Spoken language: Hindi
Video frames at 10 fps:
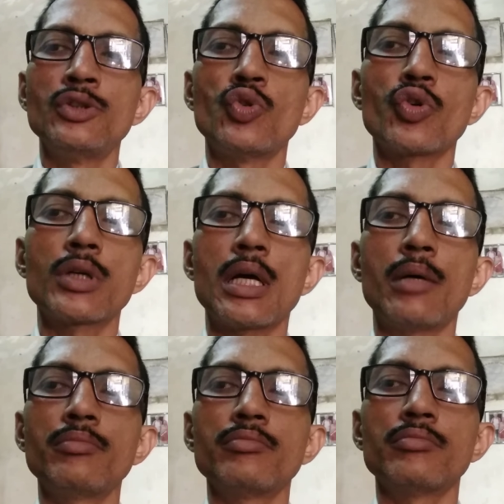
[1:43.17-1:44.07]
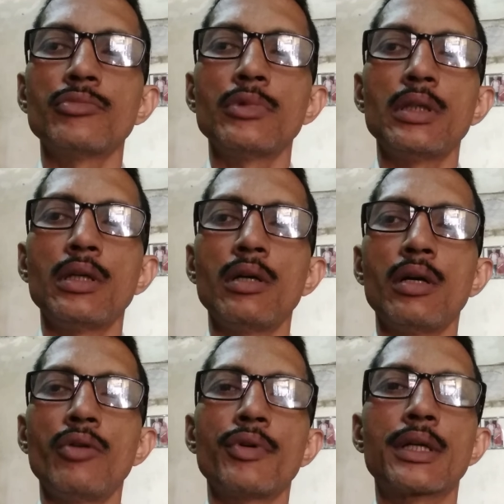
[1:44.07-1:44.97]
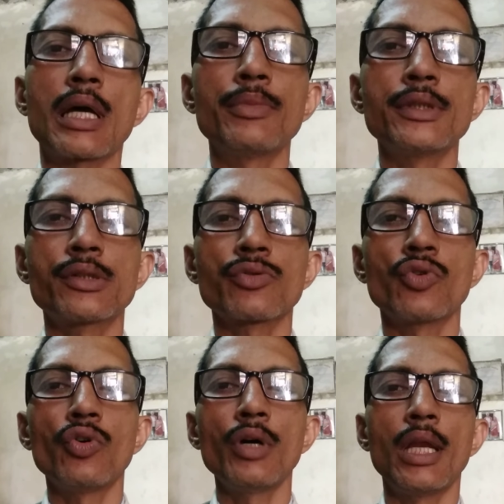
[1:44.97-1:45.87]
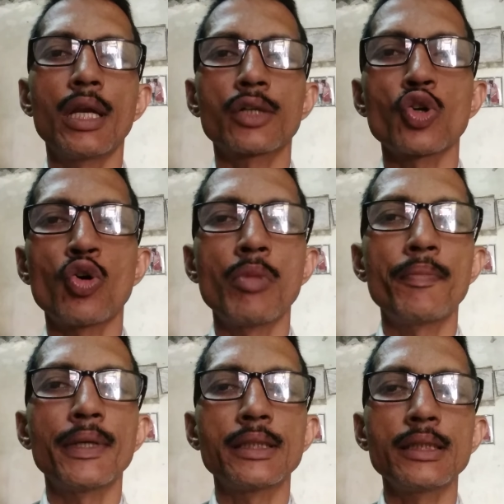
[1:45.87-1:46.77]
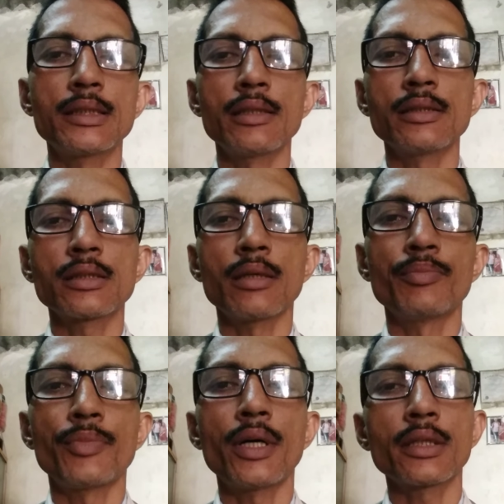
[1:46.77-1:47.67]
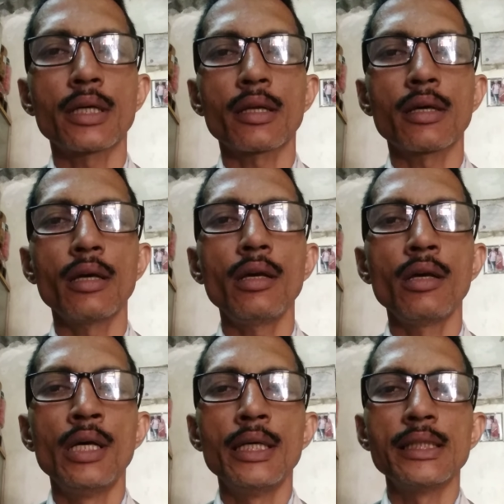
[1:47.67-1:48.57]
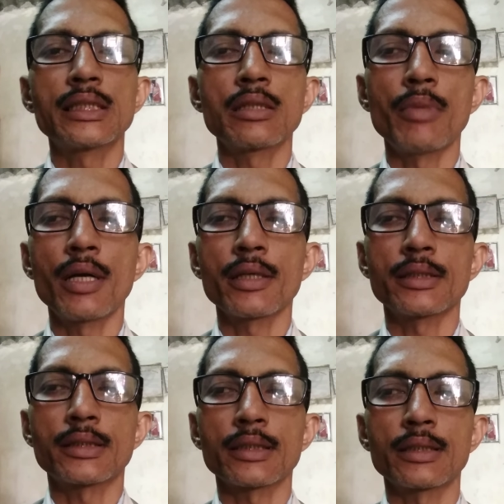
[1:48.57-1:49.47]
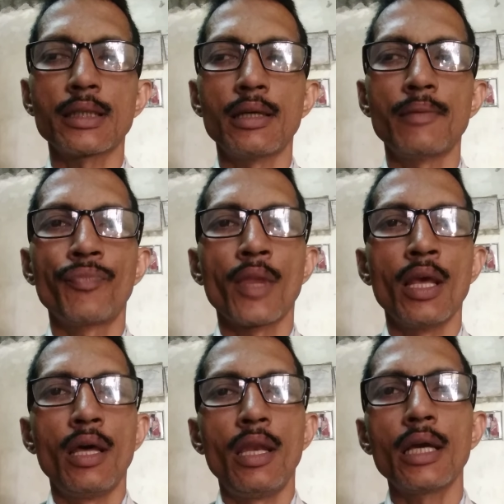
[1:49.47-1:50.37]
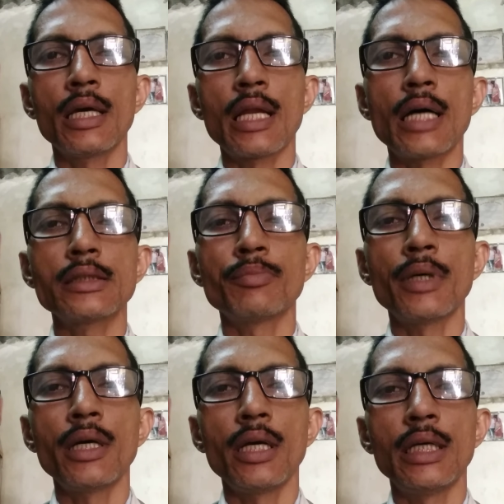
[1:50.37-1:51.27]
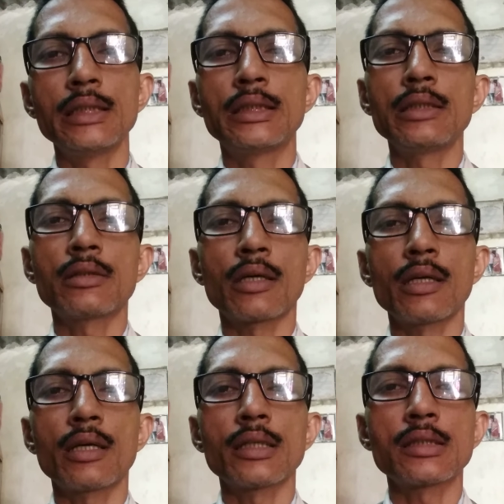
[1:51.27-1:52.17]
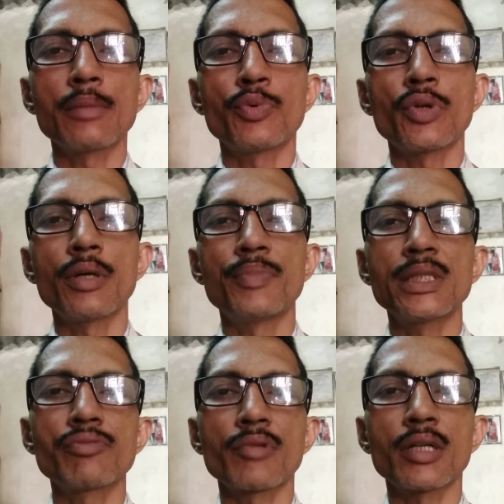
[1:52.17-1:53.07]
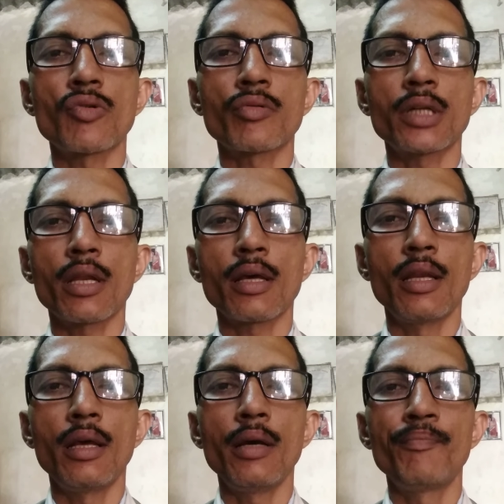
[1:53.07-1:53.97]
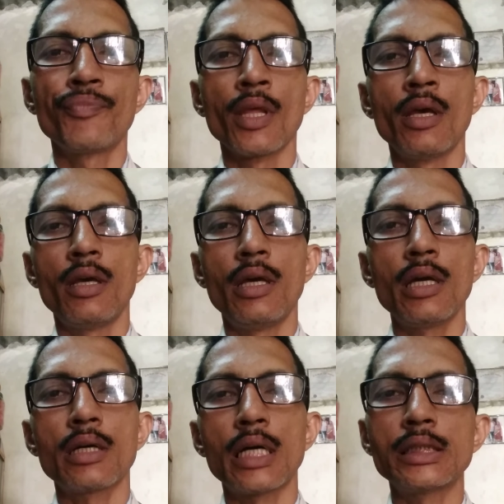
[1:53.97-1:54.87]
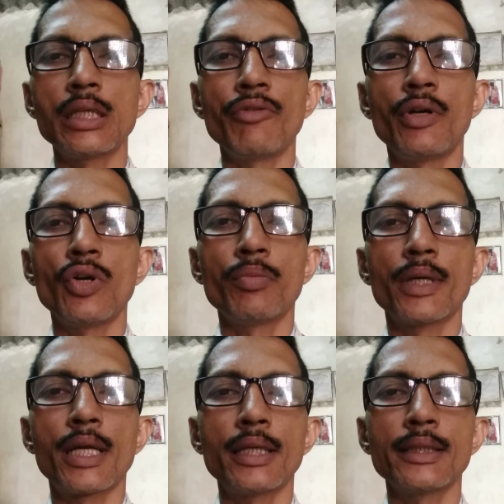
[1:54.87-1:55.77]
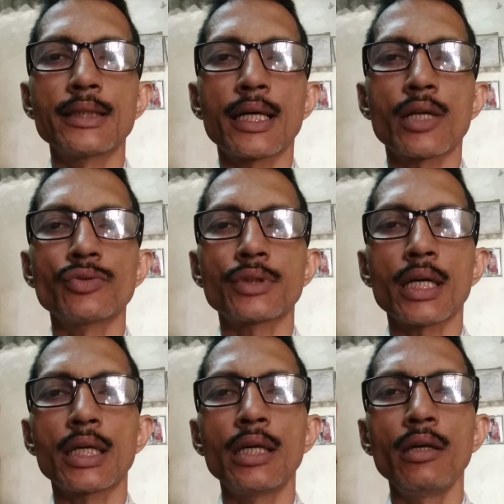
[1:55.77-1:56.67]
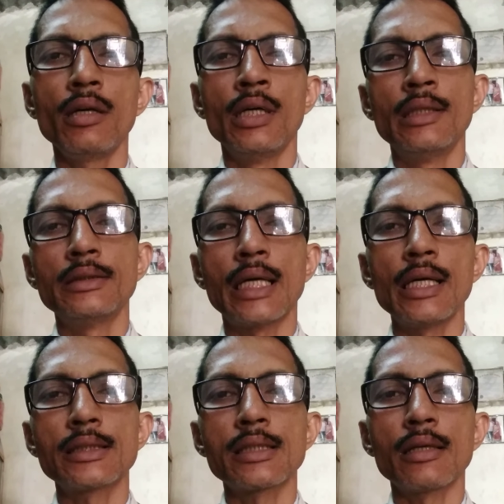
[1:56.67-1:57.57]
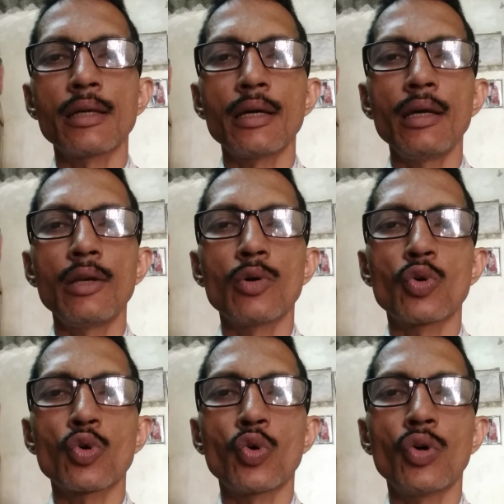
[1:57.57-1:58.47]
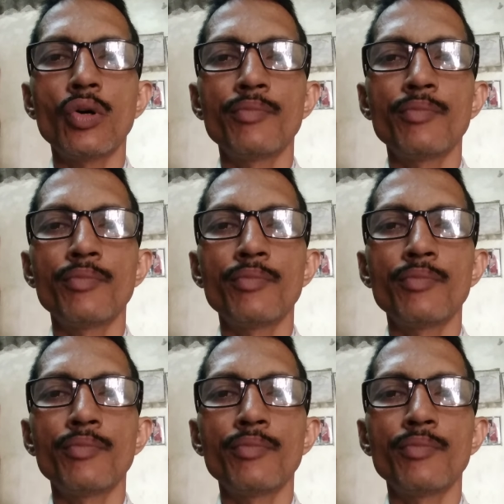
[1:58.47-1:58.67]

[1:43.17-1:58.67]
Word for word: जो कि हम विटामिन्स को इलेक्ट्रो होम्योपैथी से संपर्क करके इस्तेमाल कर सकते हैं लेकिन आज मैं इजी तरीके से पूरे विश्व के डॉक्टर के लिए एक ऐसी वीडियो बनाने जा रहा हूं ताकि नए से नए लोगों को